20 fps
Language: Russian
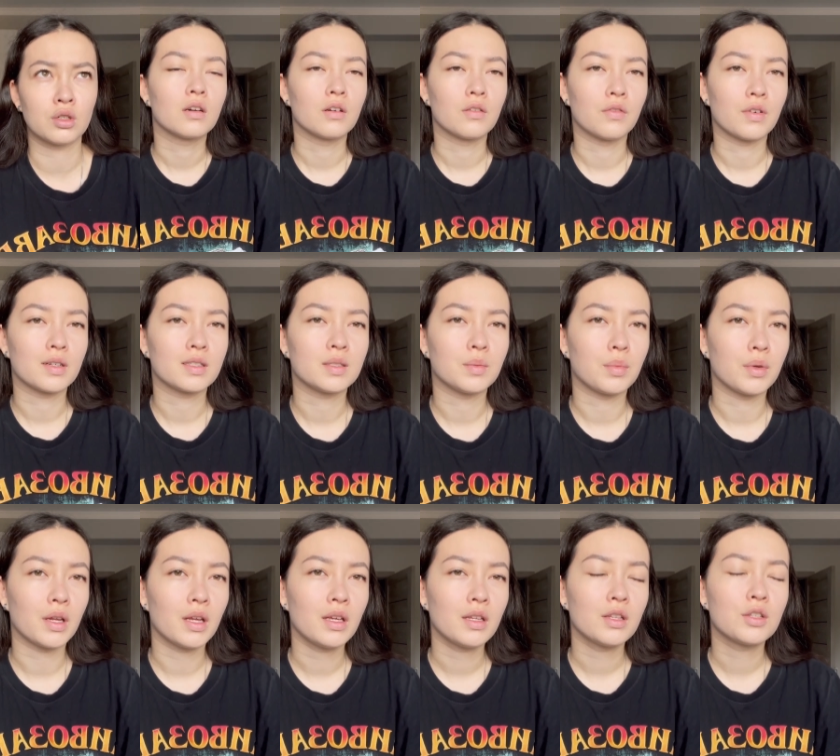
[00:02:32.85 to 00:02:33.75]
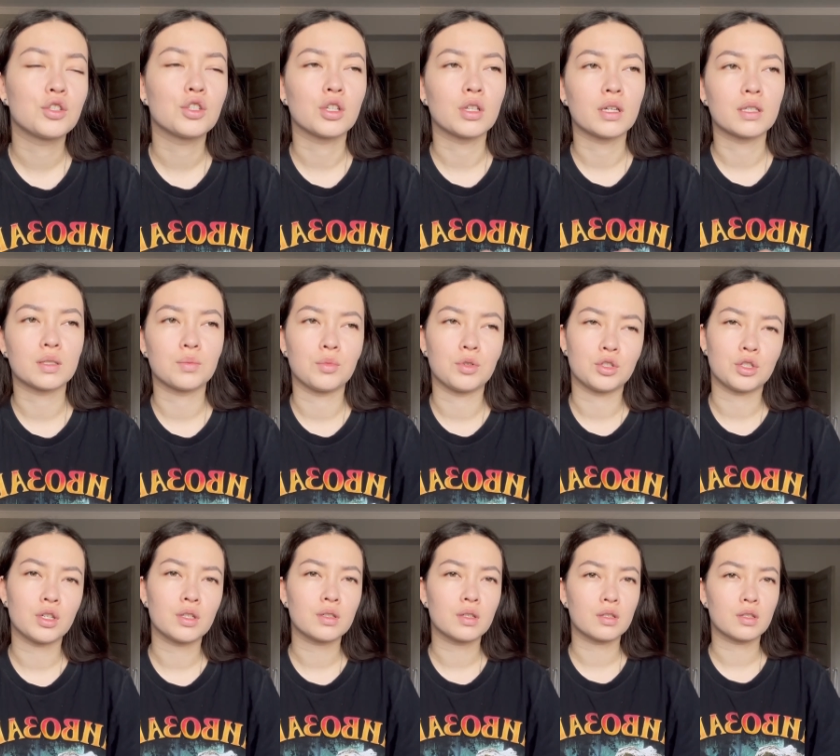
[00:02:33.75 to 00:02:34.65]
В октябре я начала
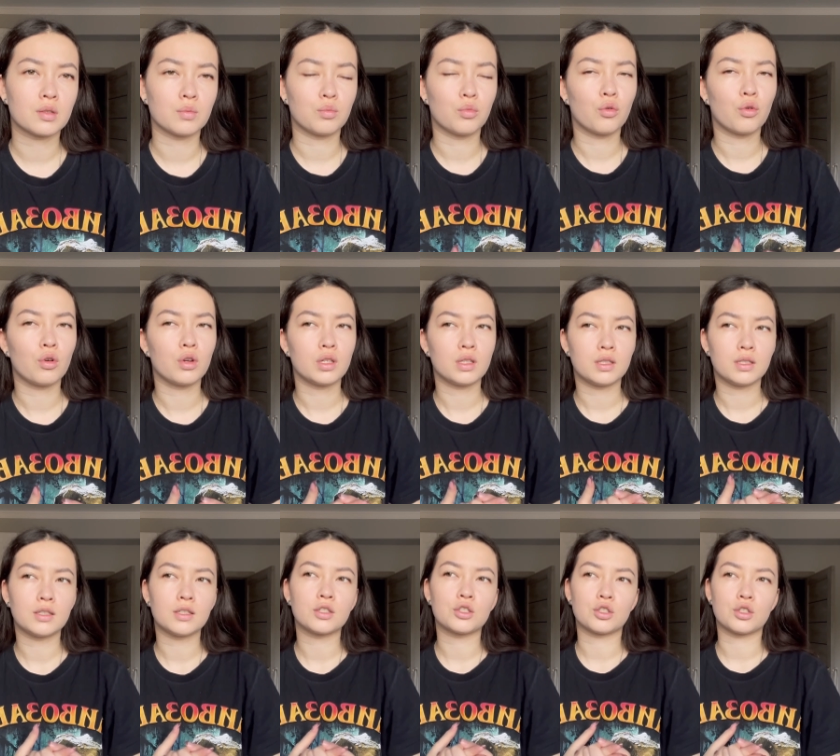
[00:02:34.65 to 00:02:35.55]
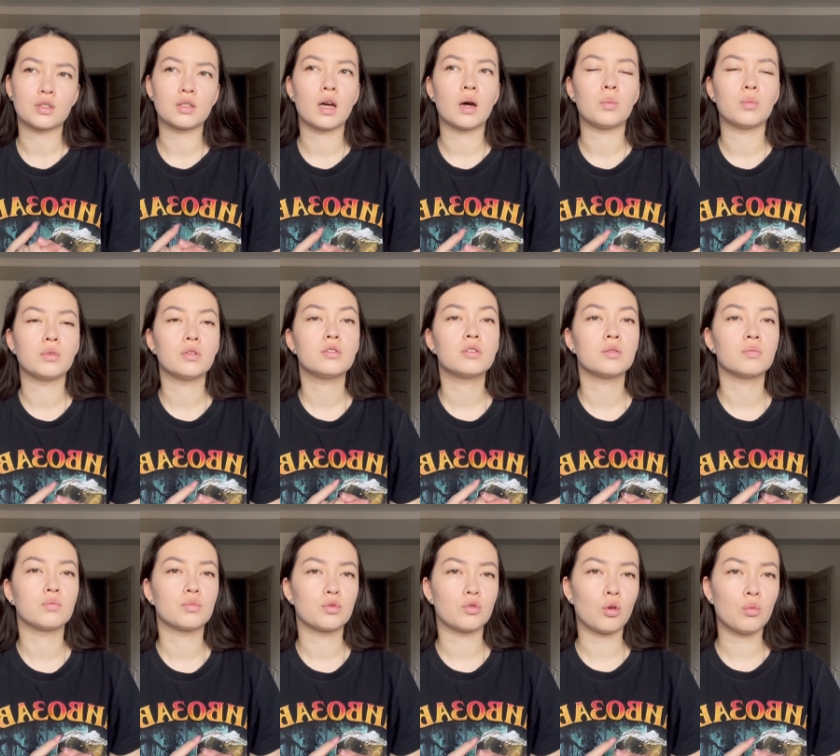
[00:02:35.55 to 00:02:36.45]
замечать за собой те же самые
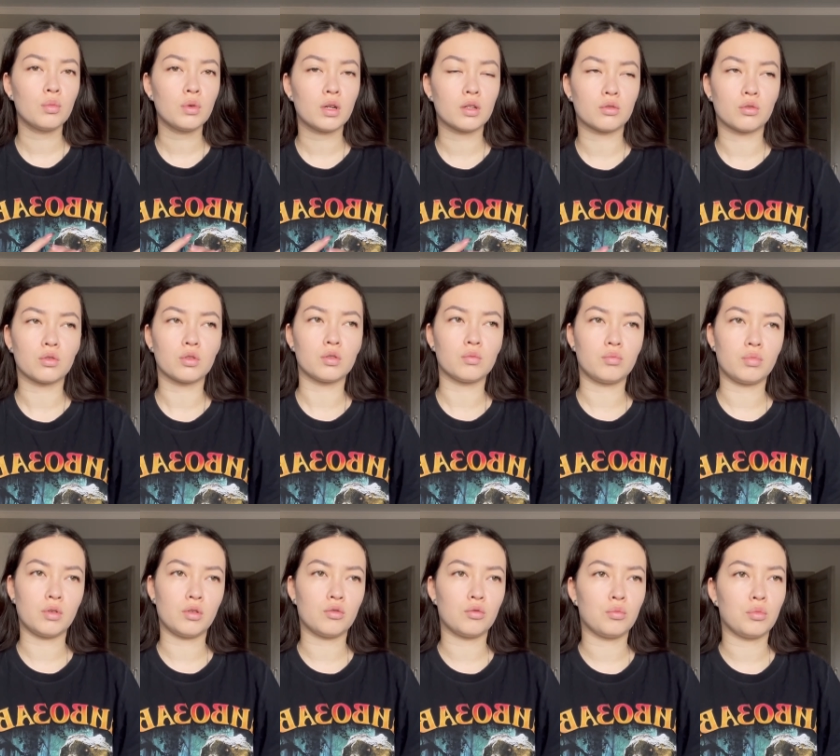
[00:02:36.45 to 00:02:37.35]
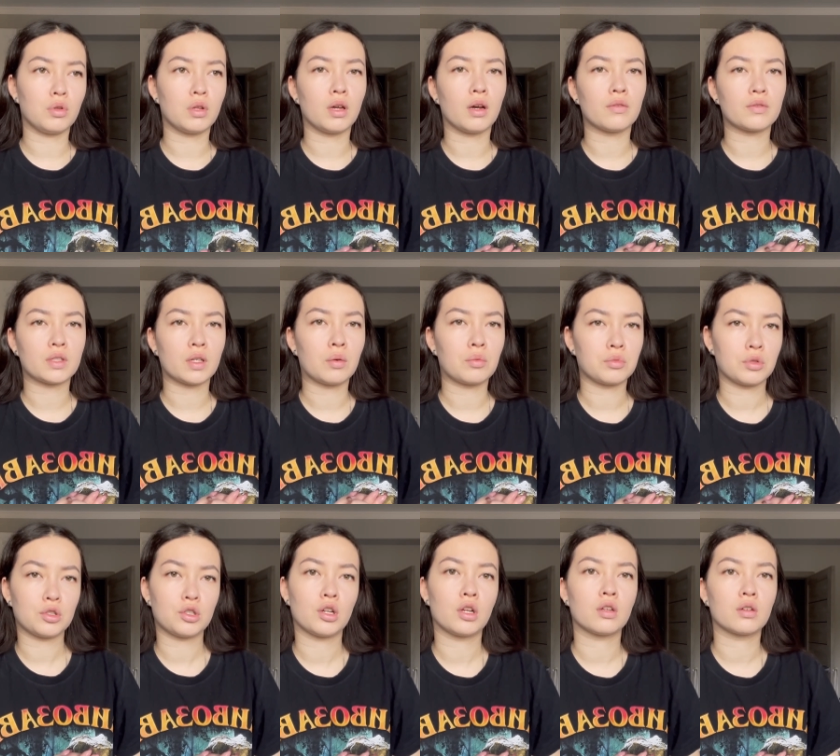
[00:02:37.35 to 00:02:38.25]
симптомы, которые были у меня в самом
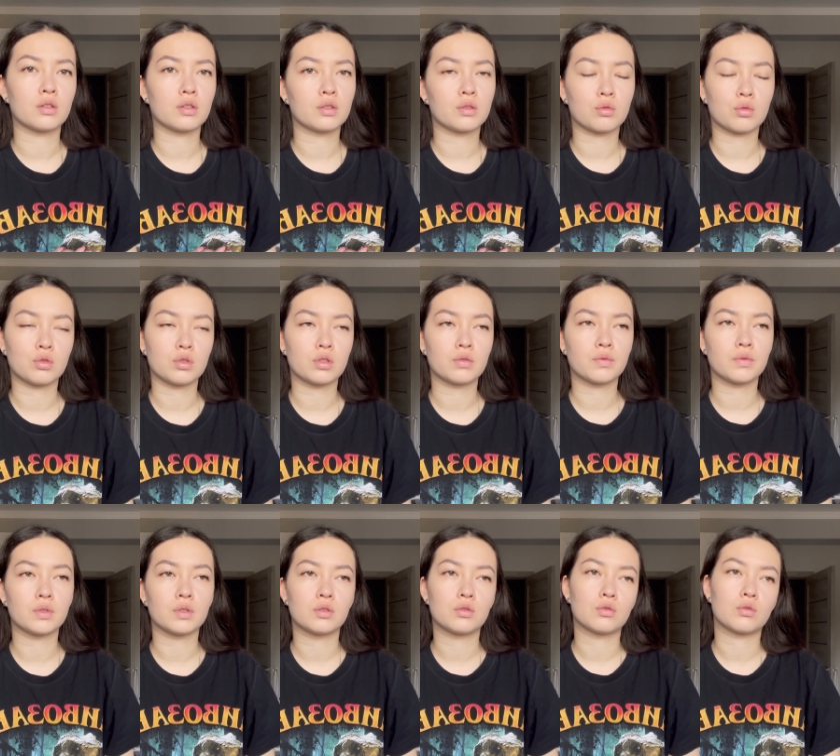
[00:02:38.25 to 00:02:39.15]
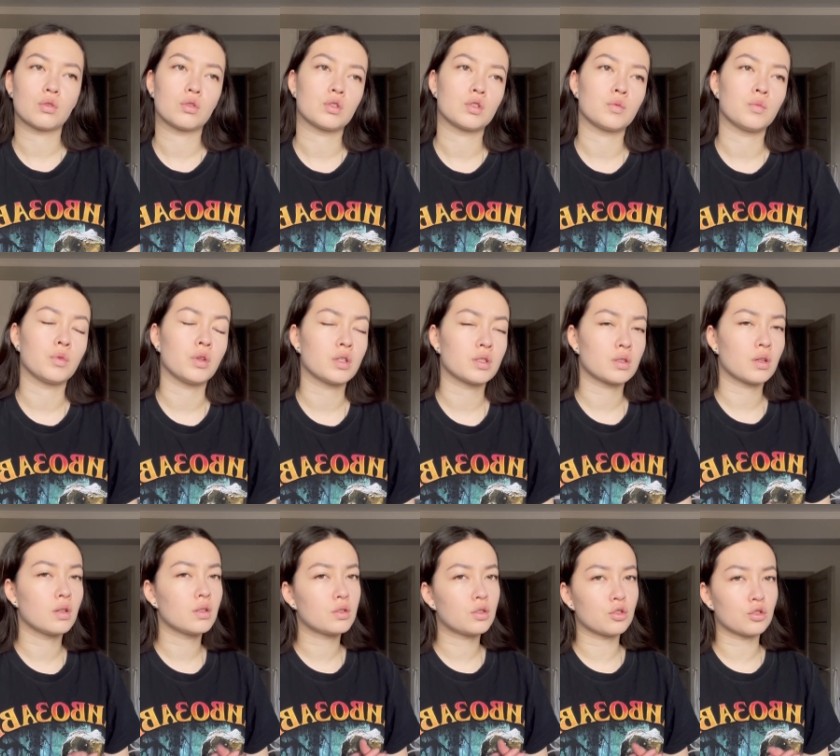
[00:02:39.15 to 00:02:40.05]
начале расстройства. То есть мне
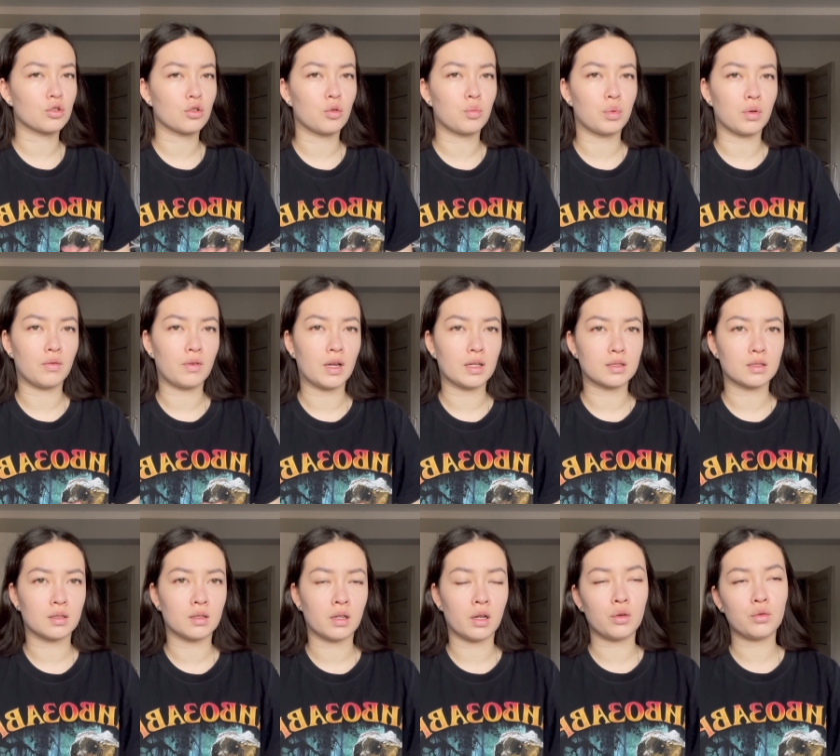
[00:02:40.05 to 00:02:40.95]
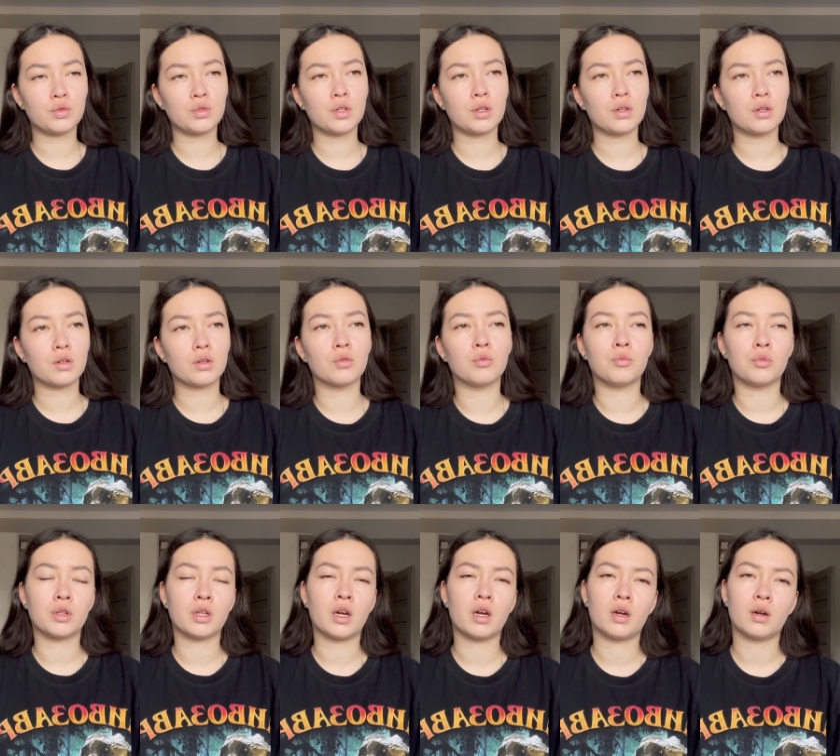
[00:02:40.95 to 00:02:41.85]
стало тяжело появляться на людях, у
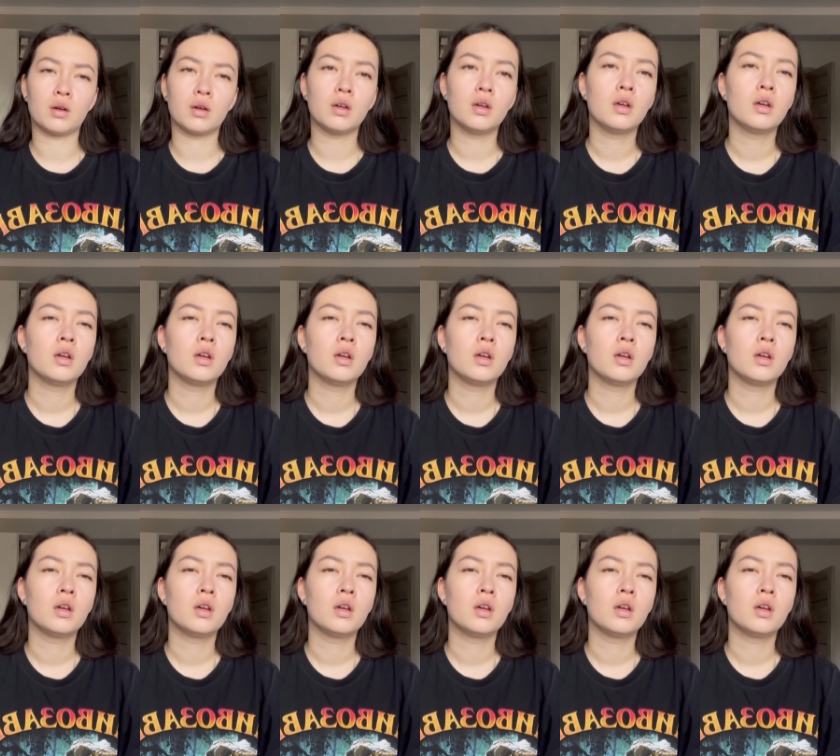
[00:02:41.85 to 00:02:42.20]
меня